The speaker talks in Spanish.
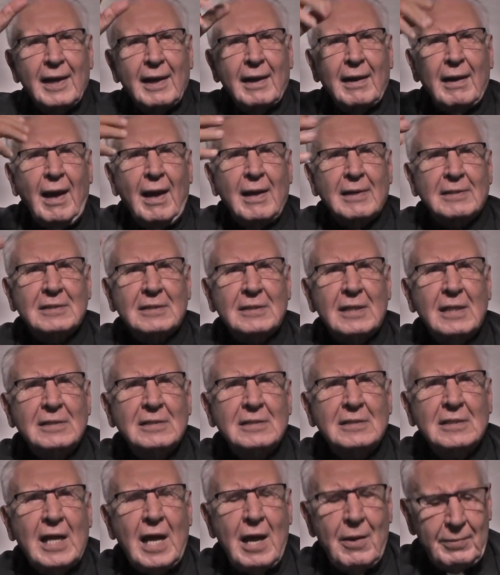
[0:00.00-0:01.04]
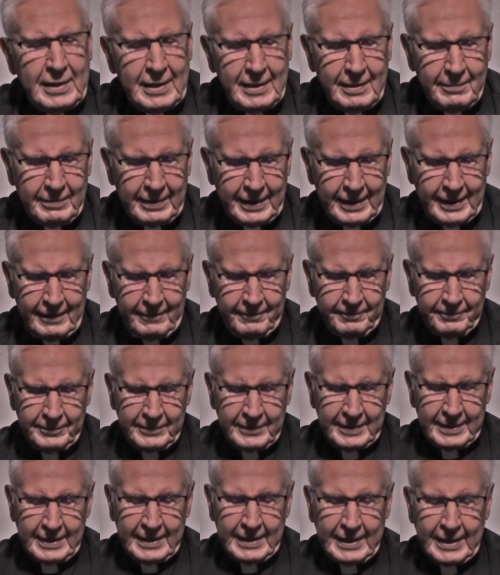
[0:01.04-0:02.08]
¿Qué se sabe? Vea,
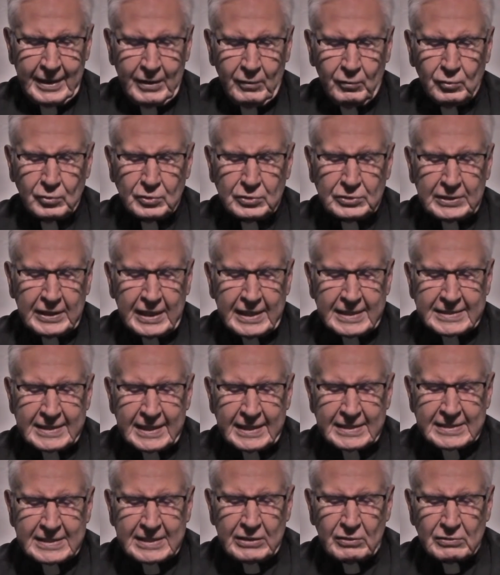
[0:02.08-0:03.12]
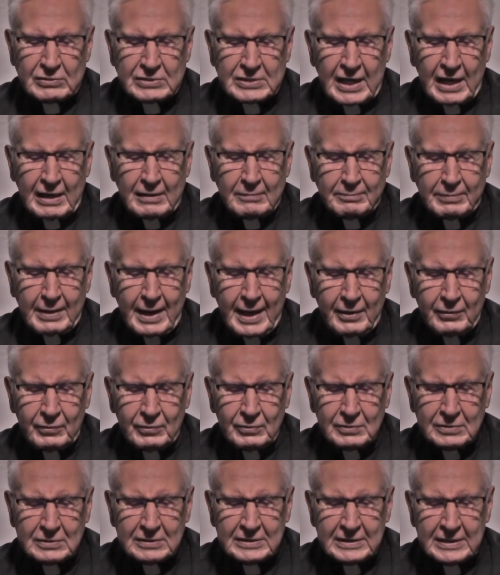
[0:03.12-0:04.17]
ustedes han sido
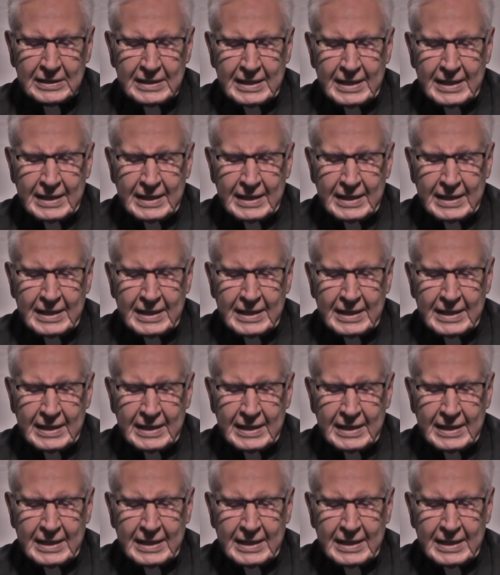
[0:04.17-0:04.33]
salvados